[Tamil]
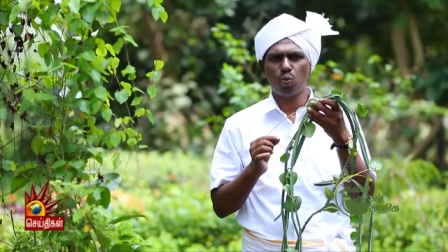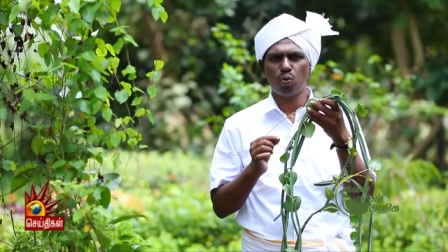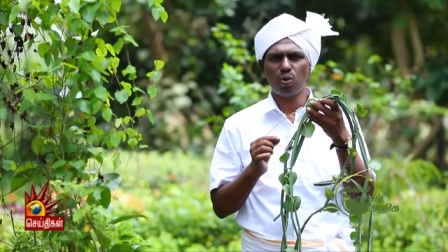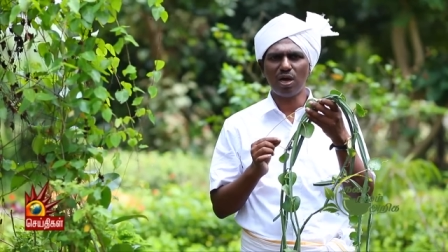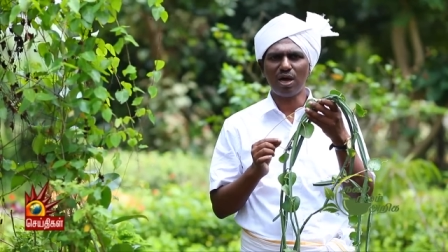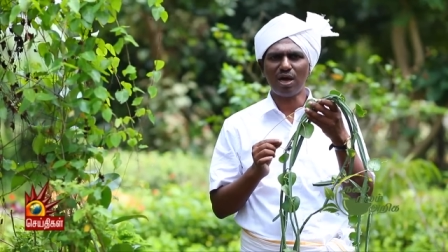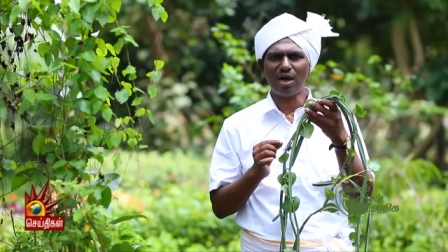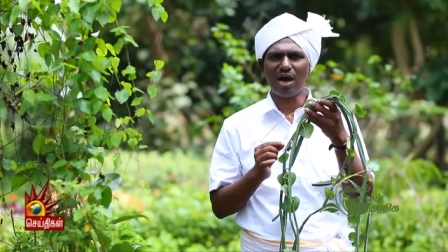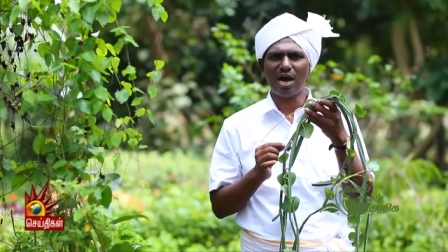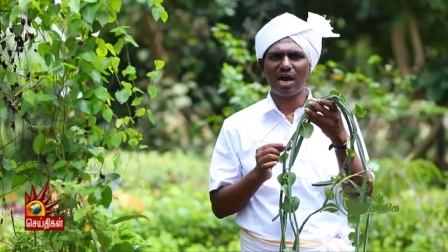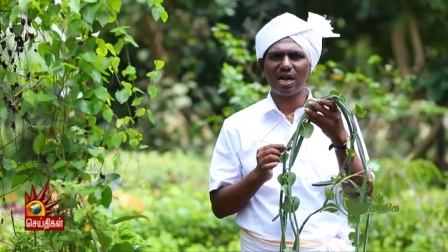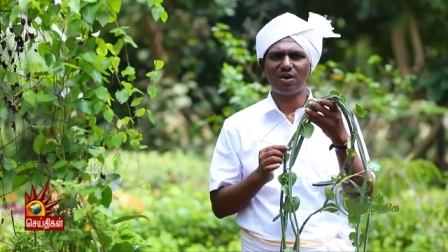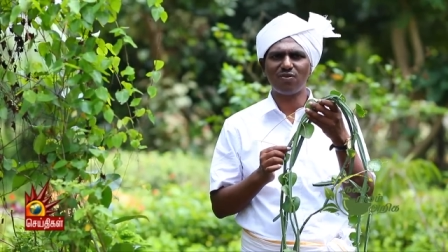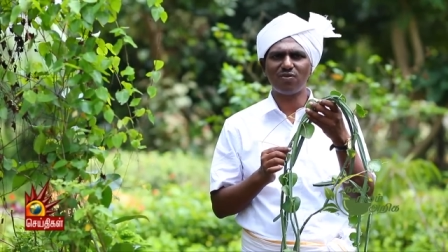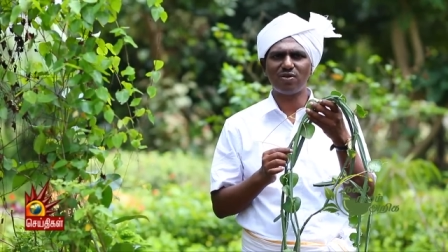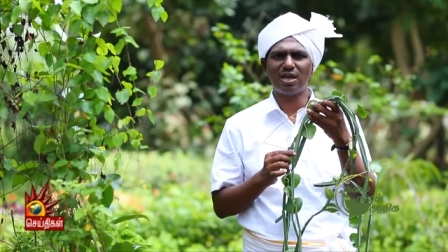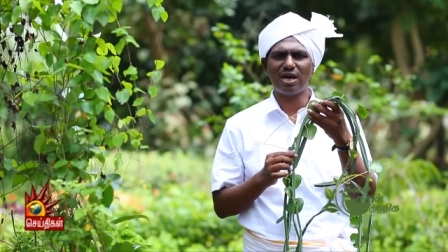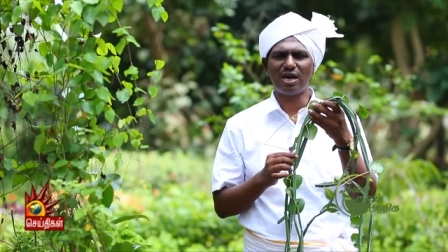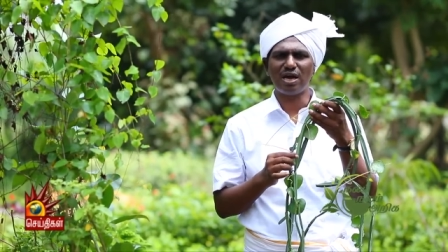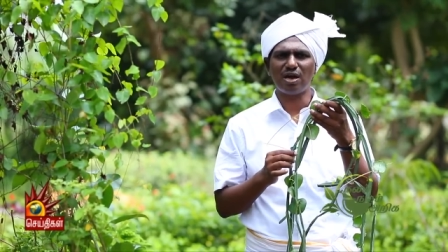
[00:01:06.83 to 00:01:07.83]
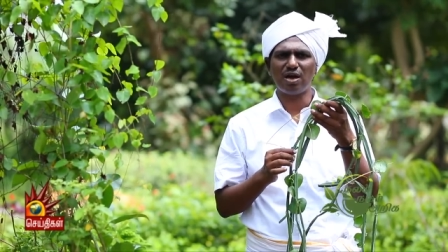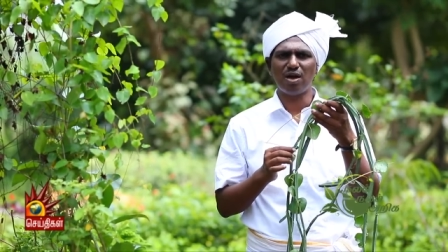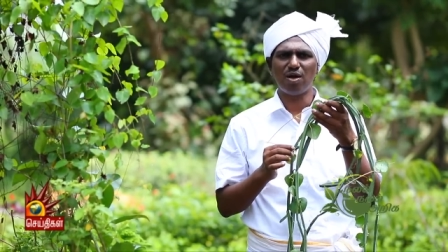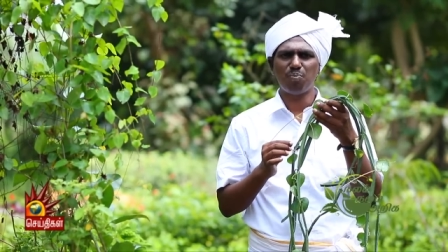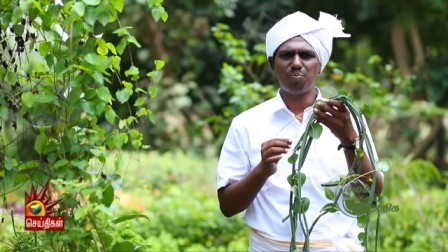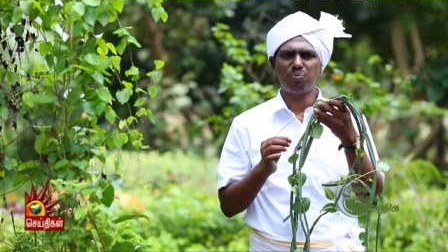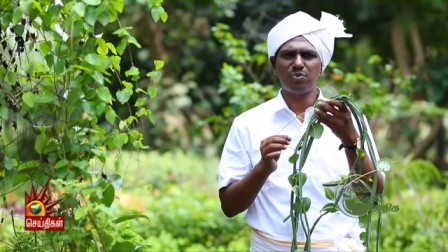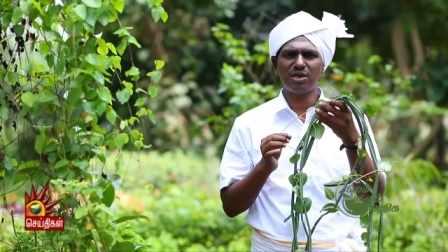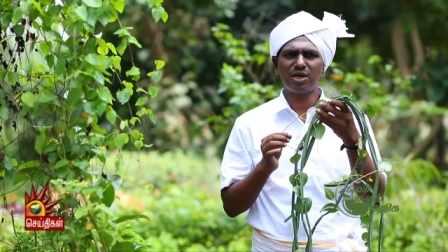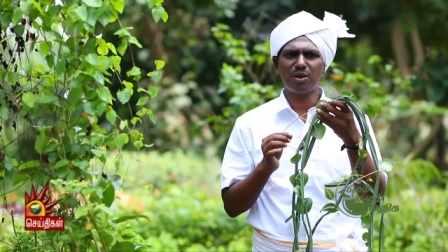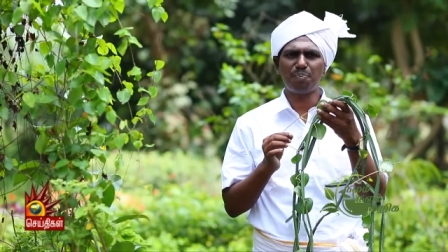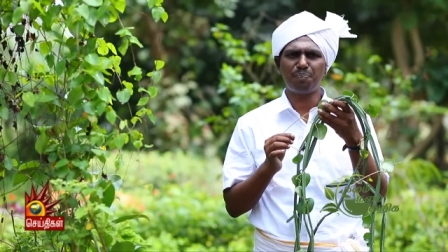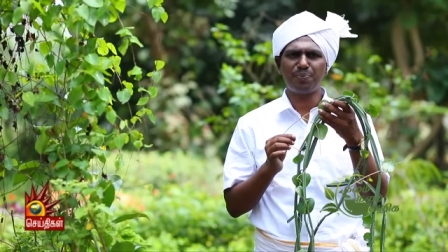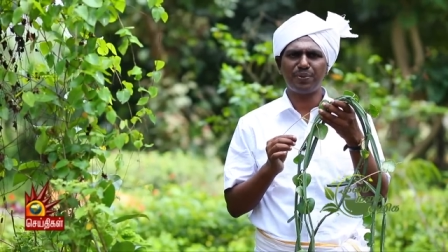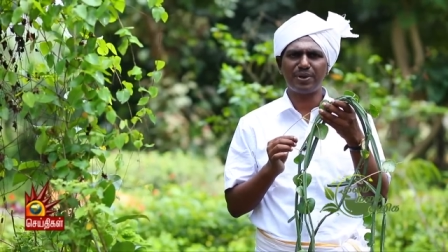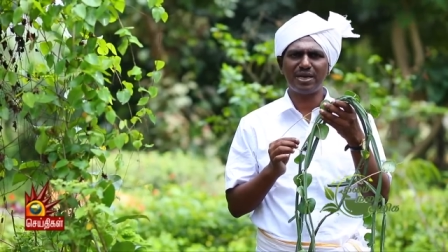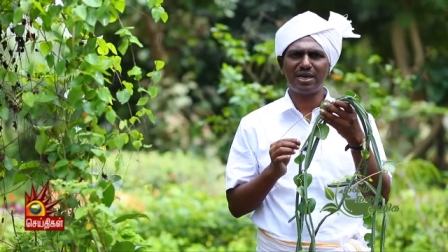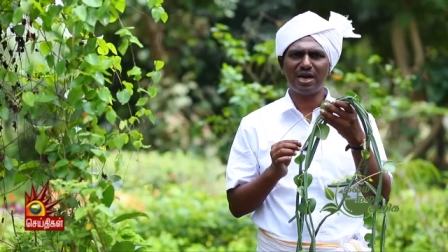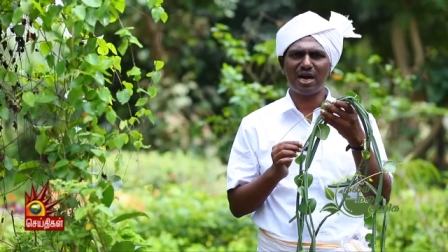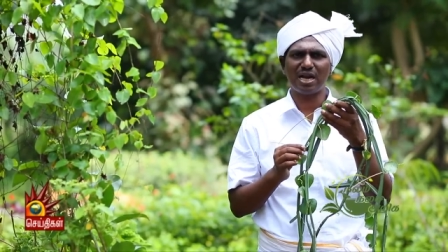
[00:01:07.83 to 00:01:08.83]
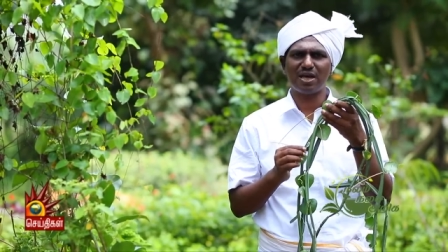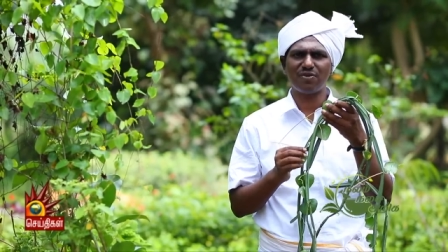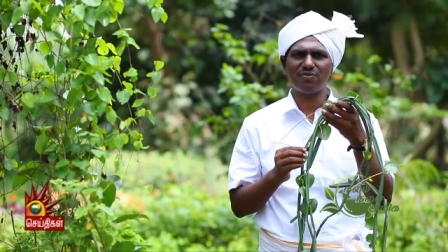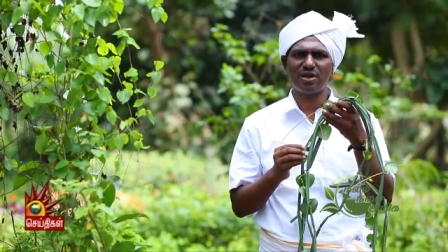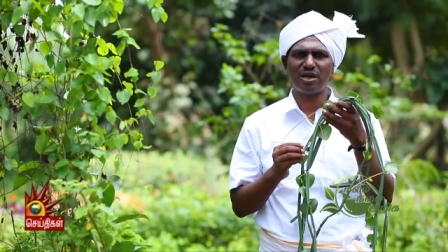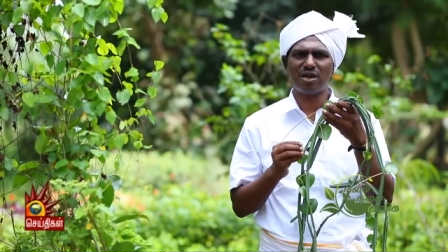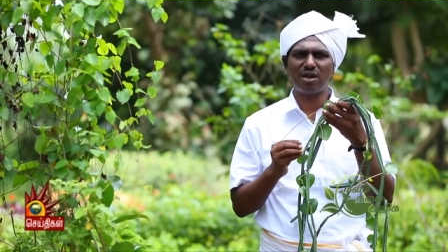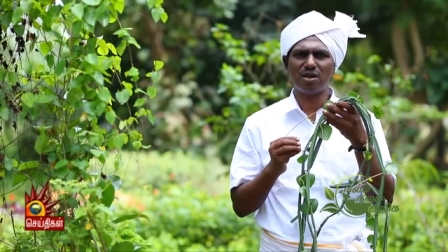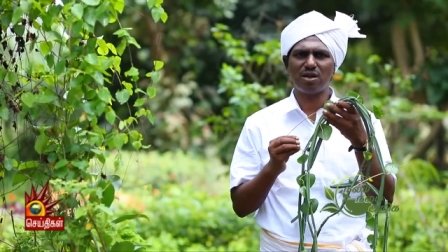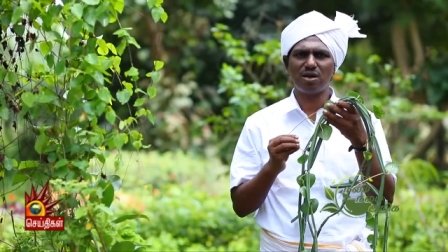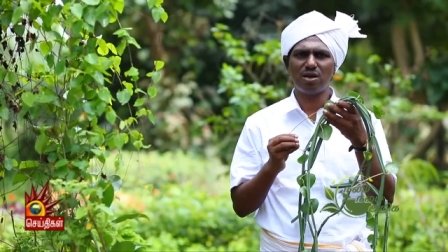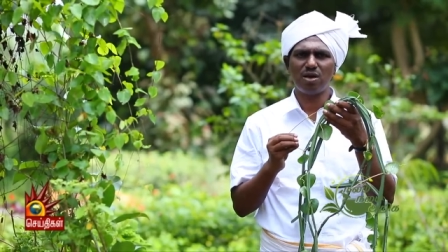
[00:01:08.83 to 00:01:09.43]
உலக அளவில் மிகப்பெரிய அளவில்